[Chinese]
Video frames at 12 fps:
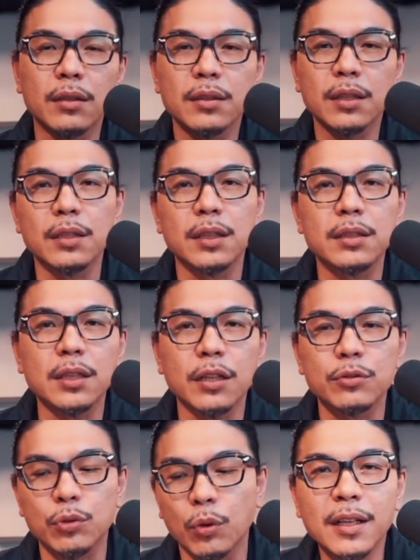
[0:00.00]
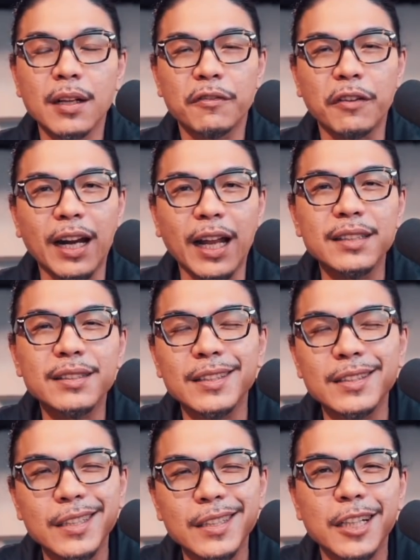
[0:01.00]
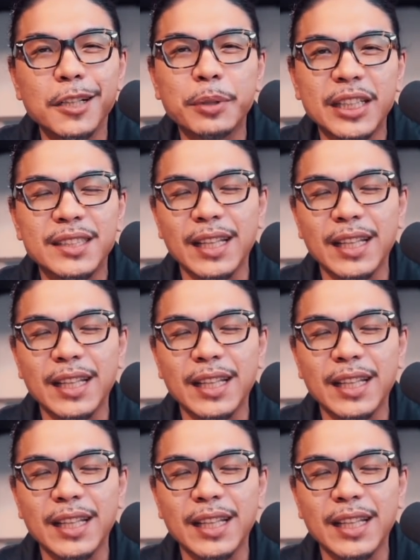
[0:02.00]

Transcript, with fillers: 这个人叫做法兰西斯科·皮塞